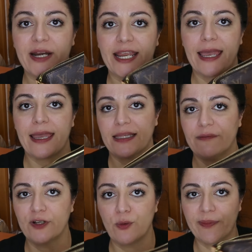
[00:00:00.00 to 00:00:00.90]
perché è
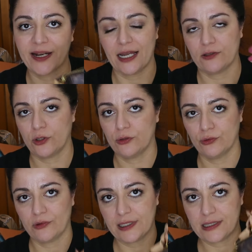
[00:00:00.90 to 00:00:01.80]
davvero un peccato non
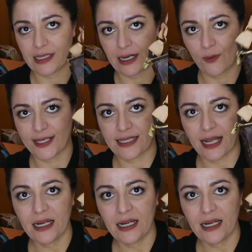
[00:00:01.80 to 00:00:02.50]
utilizzare questa,